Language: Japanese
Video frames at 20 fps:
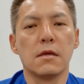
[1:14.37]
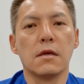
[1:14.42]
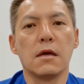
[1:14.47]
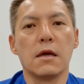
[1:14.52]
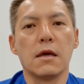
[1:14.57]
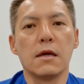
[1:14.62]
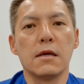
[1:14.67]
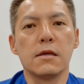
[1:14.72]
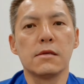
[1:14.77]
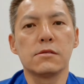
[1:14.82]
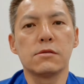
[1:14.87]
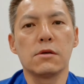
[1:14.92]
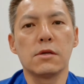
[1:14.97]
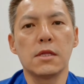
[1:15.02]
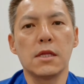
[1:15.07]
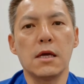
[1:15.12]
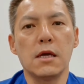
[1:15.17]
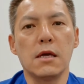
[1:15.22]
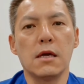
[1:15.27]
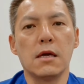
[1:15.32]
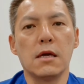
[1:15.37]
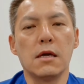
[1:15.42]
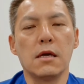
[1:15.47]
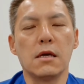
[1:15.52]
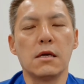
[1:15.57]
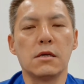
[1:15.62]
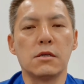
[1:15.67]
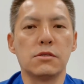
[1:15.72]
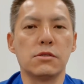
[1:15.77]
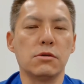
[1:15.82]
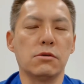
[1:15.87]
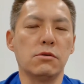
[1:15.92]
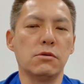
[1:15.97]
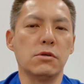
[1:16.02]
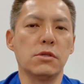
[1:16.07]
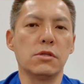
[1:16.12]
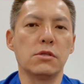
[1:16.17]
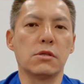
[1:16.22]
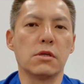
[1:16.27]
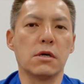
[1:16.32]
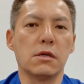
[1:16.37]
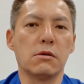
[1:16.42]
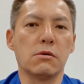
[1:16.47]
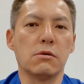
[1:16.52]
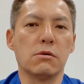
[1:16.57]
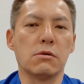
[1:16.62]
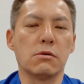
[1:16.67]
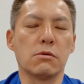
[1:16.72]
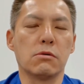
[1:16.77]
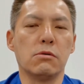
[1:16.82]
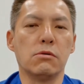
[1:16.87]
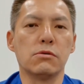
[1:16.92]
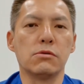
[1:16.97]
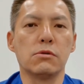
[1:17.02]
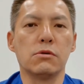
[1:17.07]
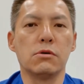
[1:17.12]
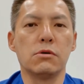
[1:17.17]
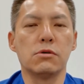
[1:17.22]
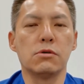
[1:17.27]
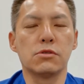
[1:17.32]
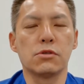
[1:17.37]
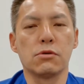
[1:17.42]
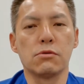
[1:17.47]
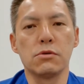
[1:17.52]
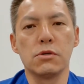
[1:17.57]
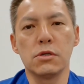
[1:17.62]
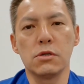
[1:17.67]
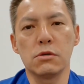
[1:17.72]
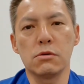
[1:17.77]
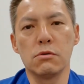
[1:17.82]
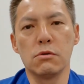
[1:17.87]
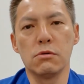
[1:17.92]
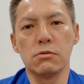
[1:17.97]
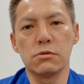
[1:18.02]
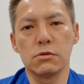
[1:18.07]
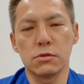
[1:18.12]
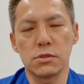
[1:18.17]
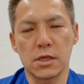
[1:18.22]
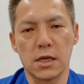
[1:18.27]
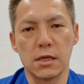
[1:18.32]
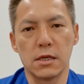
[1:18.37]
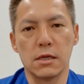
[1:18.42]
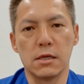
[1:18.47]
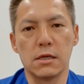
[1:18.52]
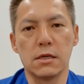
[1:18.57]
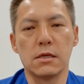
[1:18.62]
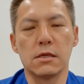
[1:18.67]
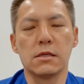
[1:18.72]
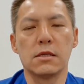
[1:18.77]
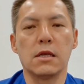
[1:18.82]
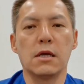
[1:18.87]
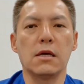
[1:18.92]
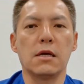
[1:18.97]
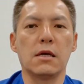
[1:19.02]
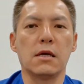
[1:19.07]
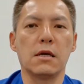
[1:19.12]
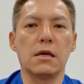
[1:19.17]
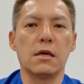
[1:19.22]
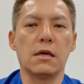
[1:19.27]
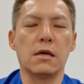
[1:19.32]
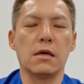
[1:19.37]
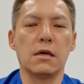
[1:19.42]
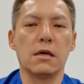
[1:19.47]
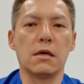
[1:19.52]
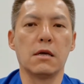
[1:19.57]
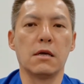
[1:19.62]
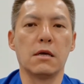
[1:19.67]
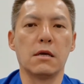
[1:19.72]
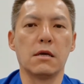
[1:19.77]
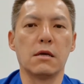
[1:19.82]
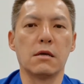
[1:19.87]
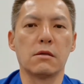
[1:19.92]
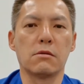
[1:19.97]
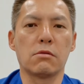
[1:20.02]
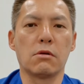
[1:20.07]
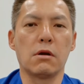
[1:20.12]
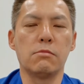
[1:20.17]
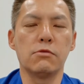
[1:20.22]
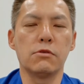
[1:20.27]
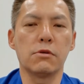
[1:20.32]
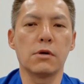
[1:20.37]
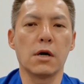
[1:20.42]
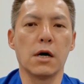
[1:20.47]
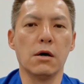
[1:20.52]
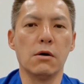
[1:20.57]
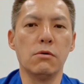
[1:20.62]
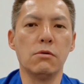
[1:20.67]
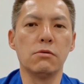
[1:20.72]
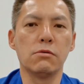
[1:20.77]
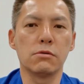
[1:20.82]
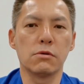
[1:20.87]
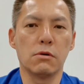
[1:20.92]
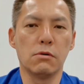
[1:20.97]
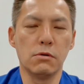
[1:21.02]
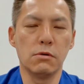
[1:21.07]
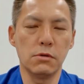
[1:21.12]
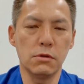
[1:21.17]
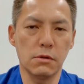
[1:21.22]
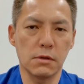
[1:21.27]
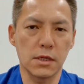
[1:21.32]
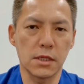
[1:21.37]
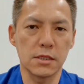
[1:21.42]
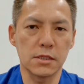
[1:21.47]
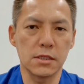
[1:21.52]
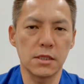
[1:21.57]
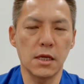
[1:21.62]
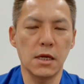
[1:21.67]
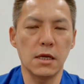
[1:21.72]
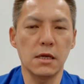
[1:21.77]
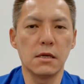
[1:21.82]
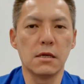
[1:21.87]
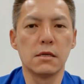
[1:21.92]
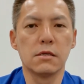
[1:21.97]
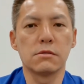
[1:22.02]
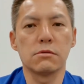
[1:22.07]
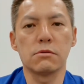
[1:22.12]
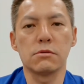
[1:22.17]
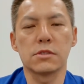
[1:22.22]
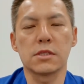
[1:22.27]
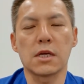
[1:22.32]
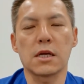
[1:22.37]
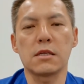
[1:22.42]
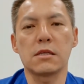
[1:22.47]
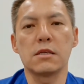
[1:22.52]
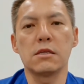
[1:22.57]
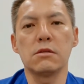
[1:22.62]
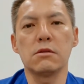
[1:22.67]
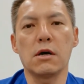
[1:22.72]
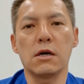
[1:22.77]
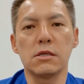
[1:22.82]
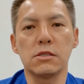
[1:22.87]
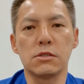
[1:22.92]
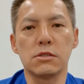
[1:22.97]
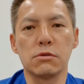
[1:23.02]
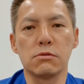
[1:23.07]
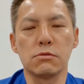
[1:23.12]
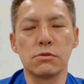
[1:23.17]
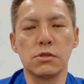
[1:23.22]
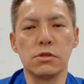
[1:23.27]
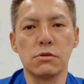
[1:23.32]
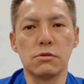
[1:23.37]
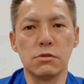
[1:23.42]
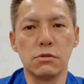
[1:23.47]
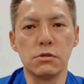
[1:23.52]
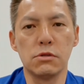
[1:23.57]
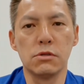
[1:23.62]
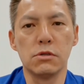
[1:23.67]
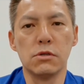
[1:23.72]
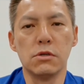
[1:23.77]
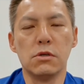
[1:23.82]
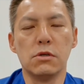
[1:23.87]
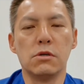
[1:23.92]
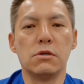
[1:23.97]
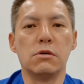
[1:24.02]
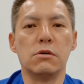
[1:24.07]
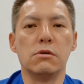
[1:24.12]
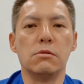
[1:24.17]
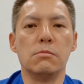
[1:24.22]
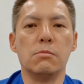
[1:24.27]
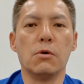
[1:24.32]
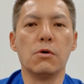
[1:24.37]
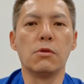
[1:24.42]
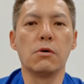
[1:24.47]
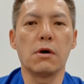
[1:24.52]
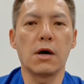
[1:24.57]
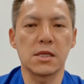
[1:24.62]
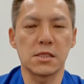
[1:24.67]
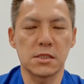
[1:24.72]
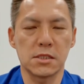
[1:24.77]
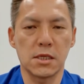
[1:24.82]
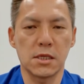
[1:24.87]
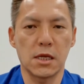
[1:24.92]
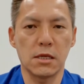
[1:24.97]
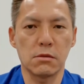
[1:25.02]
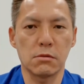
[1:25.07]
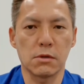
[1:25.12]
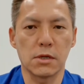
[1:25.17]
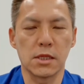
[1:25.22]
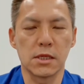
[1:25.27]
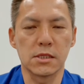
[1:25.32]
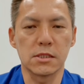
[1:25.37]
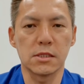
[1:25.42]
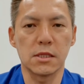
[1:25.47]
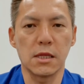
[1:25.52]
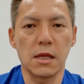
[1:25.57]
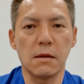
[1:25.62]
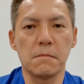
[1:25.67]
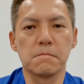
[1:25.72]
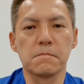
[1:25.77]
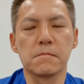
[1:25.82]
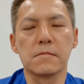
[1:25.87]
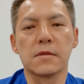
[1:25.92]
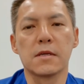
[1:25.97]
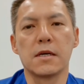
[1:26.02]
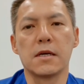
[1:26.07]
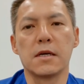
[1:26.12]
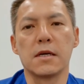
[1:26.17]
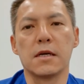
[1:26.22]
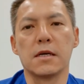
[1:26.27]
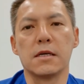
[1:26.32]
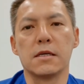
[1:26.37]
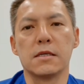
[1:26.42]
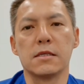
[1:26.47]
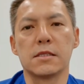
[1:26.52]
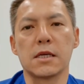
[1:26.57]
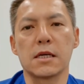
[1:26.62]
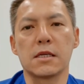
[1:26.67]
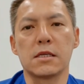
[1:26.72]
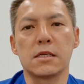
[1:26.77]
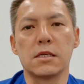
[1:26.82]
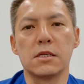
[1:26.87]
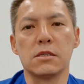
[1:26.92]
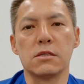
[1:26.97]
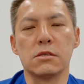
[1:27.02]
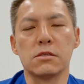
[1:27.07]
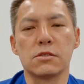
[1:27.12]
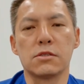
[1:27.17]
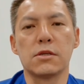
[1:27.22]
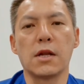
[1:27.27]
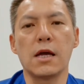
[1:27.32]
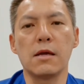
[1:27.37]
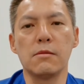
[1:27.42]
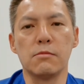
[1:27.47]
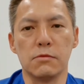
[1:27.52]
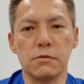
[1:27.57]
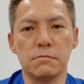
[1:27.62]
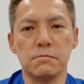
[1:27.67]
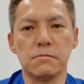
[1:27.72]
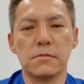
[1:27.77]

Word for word: えー、それで、えー、非常にあの工場、食品工場さんで、えー、トラブルが多、多いのがですね、その雑菌の繁殖による物発生とかですね、えー、雑菌、スライム、